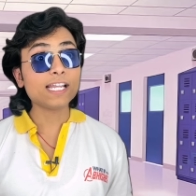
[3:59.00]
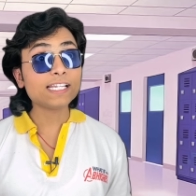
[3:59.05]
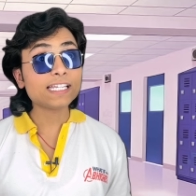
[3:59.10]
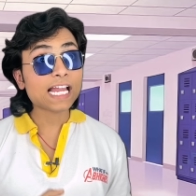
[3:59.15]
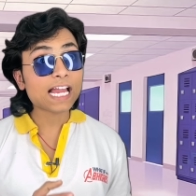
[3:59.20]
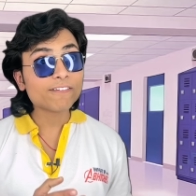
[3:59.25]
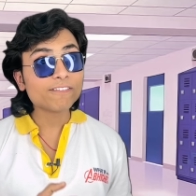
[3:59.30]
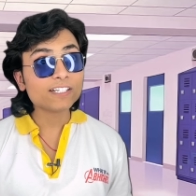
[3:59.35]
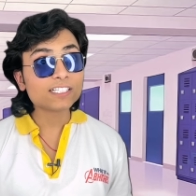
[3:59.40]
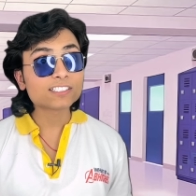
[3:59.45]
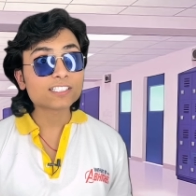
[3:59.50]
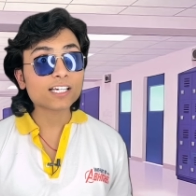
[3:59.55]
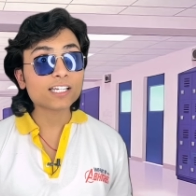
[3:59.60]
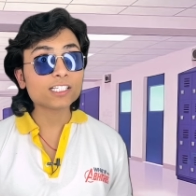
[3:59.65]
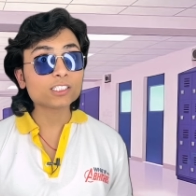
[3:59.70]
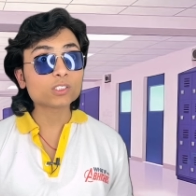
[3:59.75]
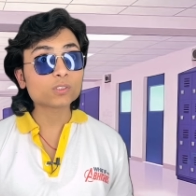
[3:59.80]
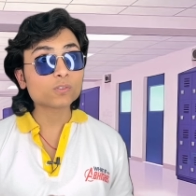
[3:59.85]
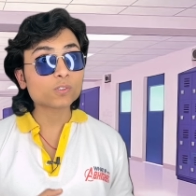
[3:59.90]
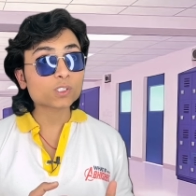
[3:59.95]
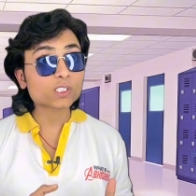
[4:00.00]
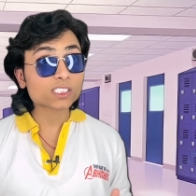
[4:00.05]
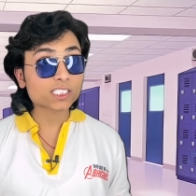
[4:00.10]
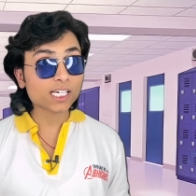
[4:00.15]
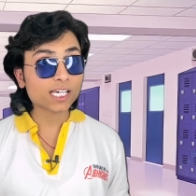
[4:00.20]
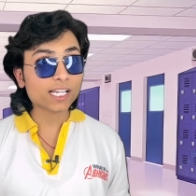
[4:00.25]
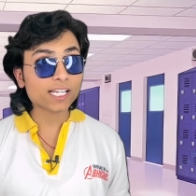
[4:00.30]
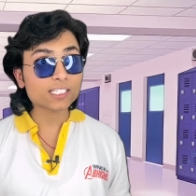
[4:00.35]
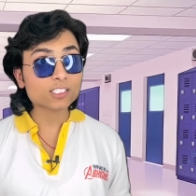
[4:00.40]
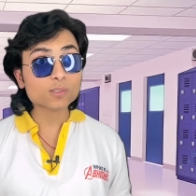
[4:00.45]
डेविड सर ही तो वो
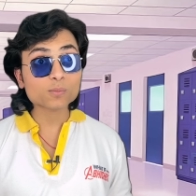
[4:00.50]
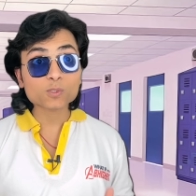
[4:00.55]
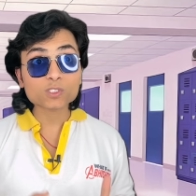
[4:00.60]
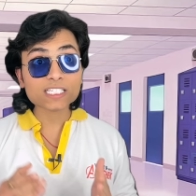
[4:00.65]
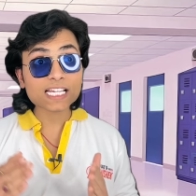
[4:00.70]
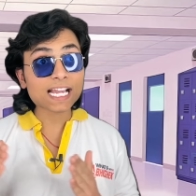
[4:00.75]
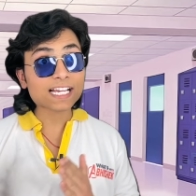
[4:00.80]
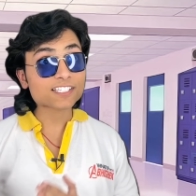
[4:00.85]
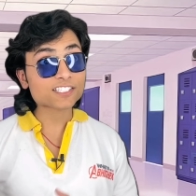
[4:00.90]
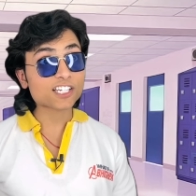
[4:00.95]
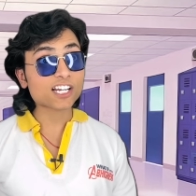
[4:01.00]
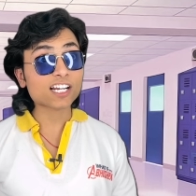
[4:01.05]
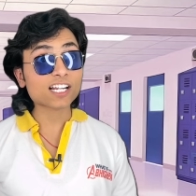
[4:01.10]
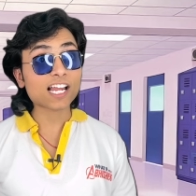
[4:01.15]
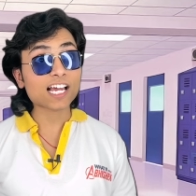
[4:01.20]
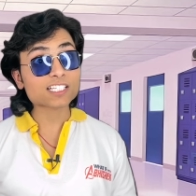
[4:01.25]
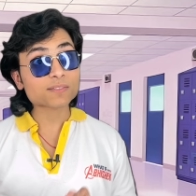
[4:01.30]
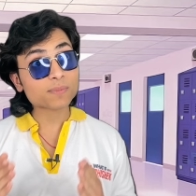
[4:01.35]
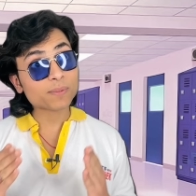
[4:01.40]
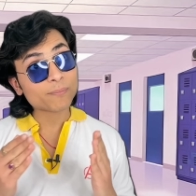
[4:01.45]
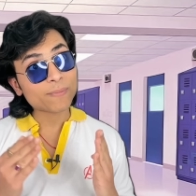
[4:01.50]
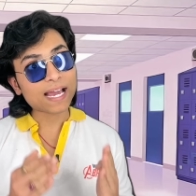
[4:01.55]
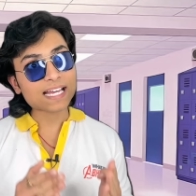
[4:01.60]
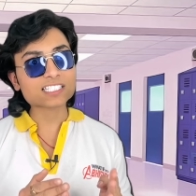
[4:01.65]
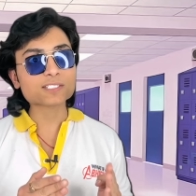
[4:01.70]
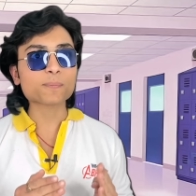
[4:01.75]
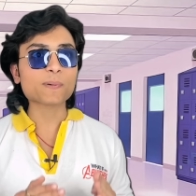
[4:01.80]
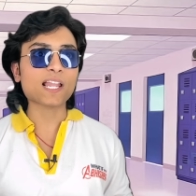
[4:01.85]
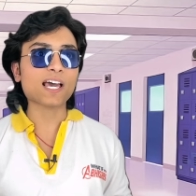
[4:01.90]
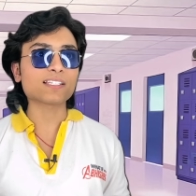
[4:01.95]
सर है जो मुझे एक्स्ट्रा क्लास में
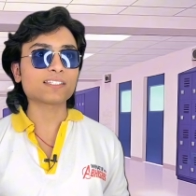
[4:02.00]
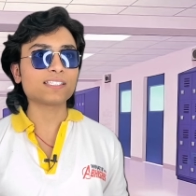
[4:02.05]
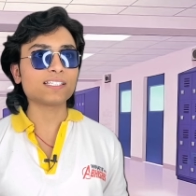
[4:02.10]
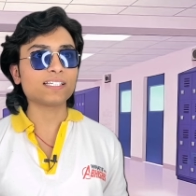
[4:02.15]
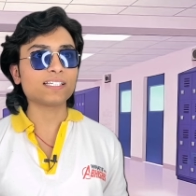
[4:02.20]
मैथ्स पढ़ाते